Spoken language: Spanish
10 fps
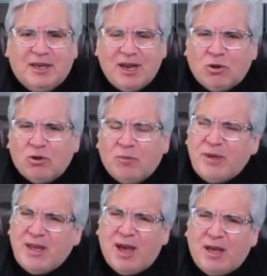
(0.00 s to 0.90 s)
En
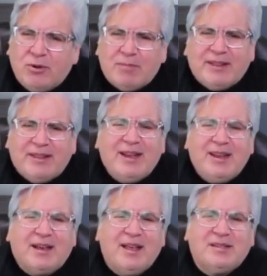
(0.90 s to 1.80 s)
economía hay una
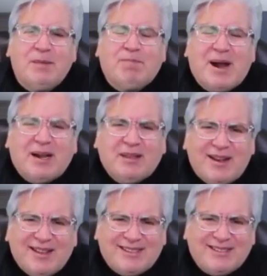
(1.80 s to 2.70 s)
materia que hace parte
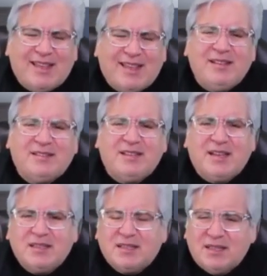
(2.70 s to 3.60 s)
de las
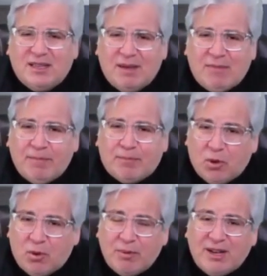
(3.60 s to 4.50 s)
estadísticas que se llaman
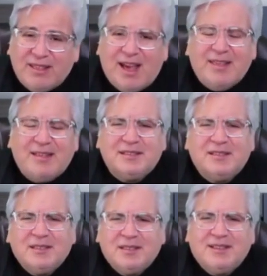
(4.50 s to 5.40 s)
probabilidades.
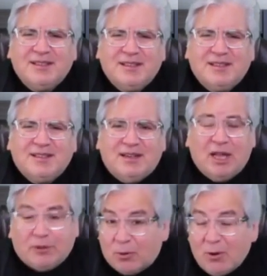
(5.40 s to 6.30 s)

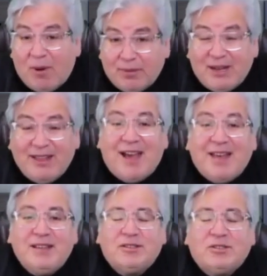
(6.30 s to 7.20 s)
Las
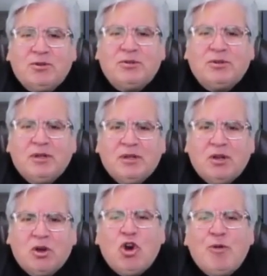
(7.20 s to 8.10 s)
probabilidades son
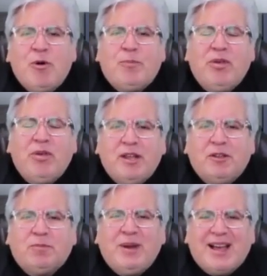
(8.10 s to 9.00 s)
cómo poder
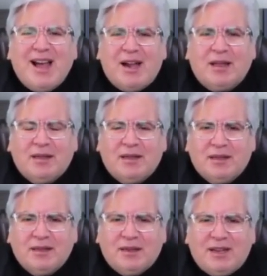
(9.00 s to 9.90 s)
explicar
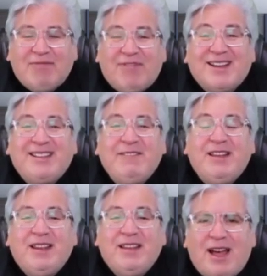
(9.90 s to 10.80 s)
la
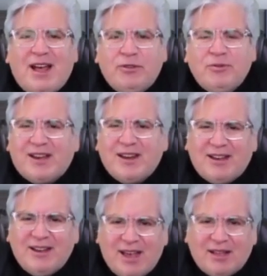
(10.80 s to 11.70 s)
factibilidad de una
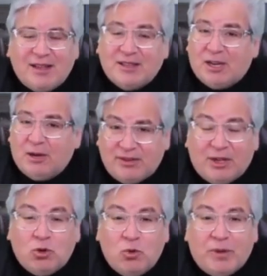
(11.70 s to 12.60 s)
realidad a través
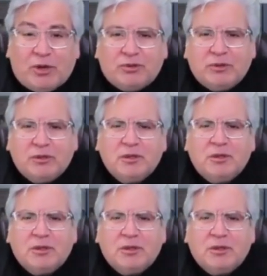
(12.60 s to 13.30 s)
de números.